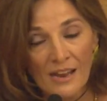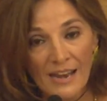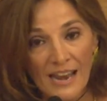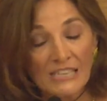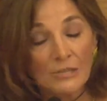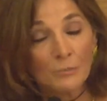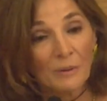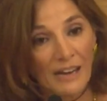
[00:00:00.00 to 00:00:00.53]

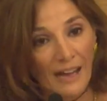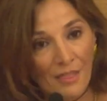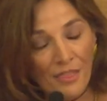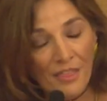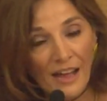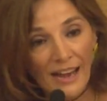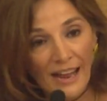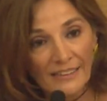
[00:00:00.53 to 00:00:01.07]
La
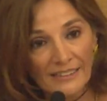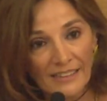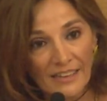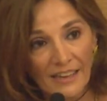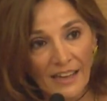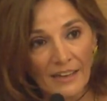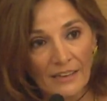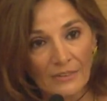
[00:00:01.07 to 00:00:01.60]
esperanza
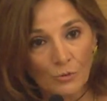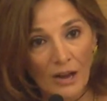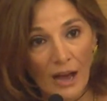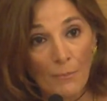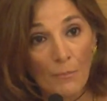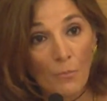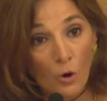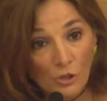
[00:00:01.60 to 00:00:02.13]
late en
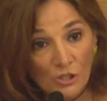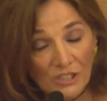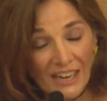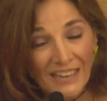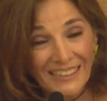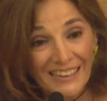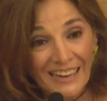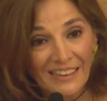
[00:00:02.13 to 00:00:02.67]
una
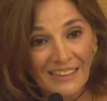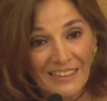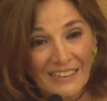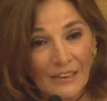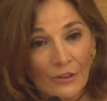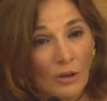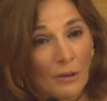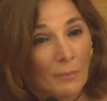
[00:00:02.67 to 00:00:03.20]
bolsa llena de
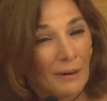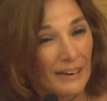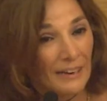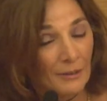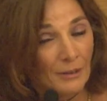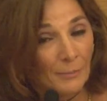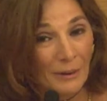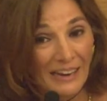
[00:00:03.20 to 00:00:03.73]
dinero que
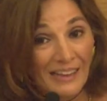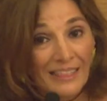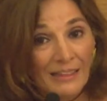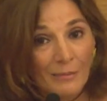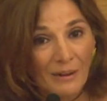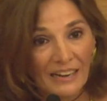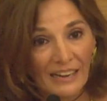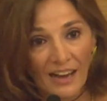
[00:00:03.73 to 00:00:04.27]

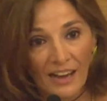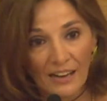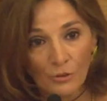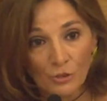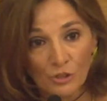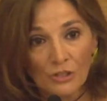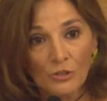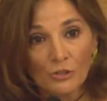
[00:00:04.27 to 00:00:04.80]
parece manejar
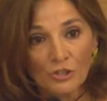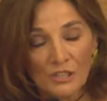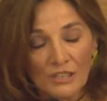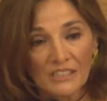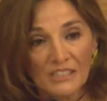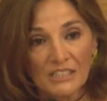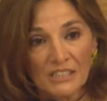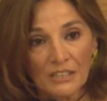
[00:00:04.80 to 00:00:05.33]
los hilos
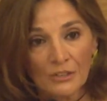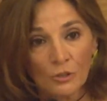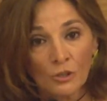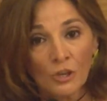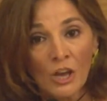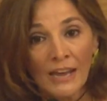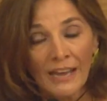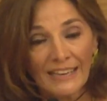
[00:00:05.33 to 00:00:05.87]
del destino
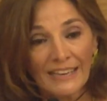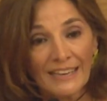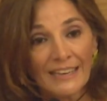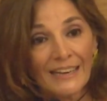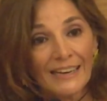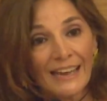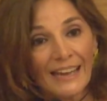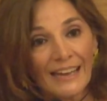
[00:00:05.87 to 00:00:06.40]

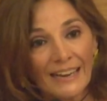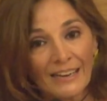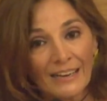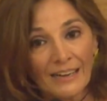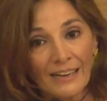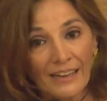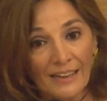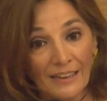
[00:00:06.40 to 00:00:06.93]
y
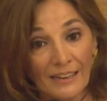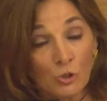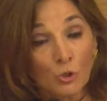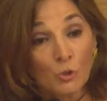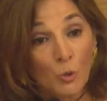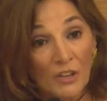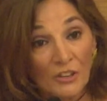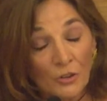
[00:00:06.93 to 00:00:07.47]
el,
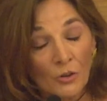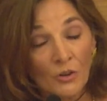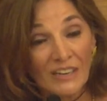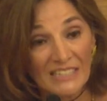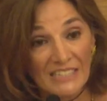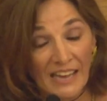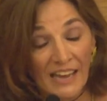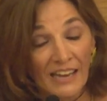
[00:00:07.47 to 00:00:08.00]
sueño
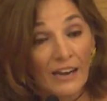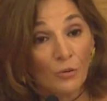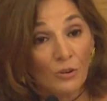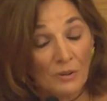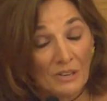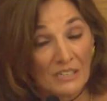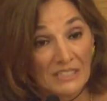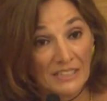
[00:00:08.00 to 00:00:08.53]
está en la
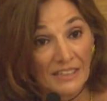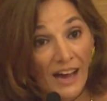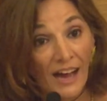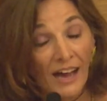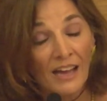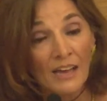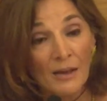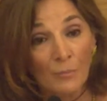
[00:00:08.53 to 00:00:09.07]

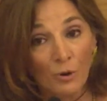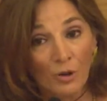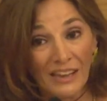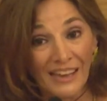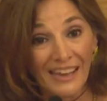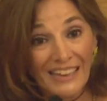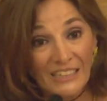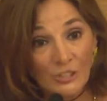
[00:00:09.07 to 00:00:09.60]
universidad,
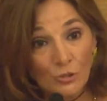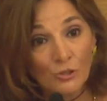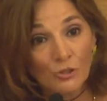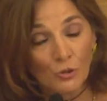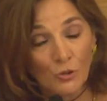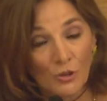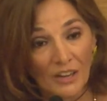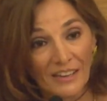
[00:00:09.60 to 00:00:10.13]
porque eso
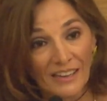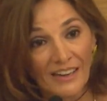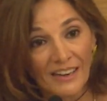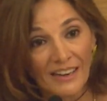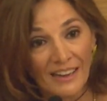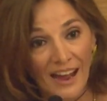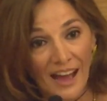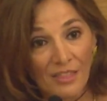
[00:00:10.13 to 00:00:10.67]
es lo que
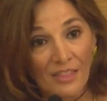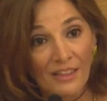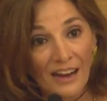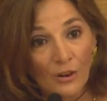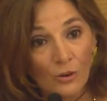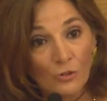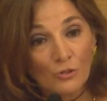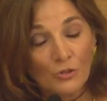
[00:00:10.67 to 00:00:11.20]
quiere hacer
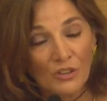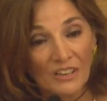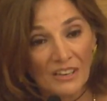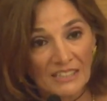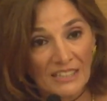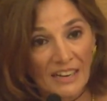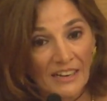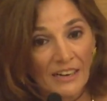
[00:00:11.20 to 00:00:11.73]
Alonso,
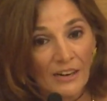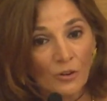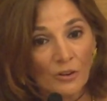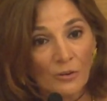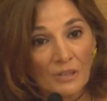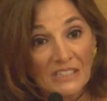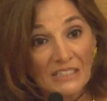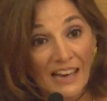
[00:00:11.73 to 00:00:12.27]
ingresar en la
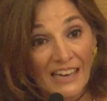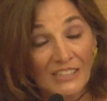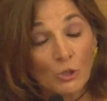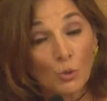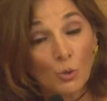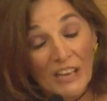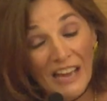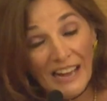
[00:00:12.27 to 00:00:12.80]
universidad,
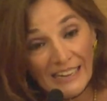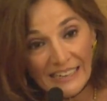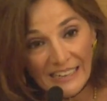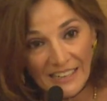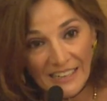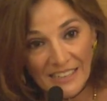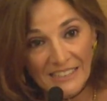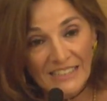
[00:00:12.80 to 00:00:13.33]
estudiar
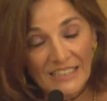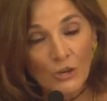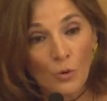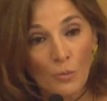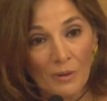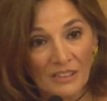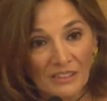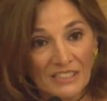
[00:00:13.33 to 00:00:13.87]
leyes y
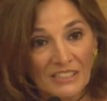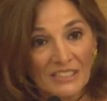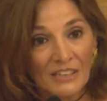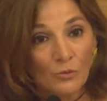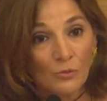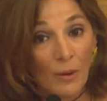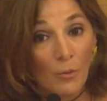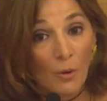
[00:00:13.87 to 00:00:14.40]
convertirse
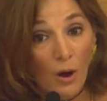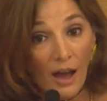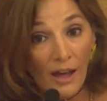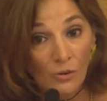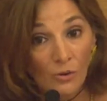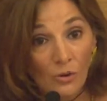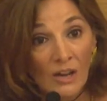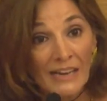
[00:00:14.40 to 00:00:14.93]
en un
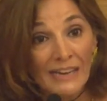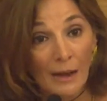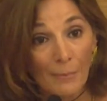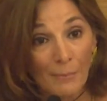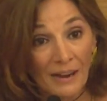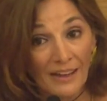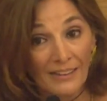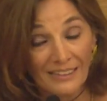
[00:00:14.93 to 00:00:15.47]
abogado
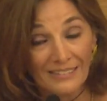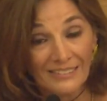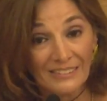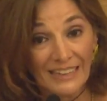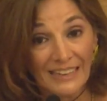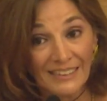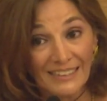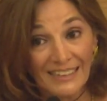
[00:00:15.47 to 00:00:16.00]
capaz
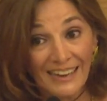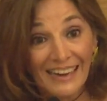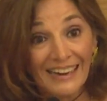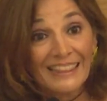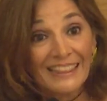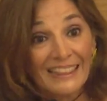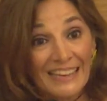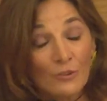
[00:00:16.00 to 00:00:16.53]
de, y
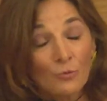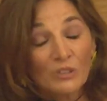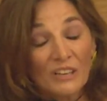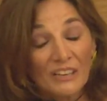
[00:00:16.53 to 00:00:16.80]
ejercer un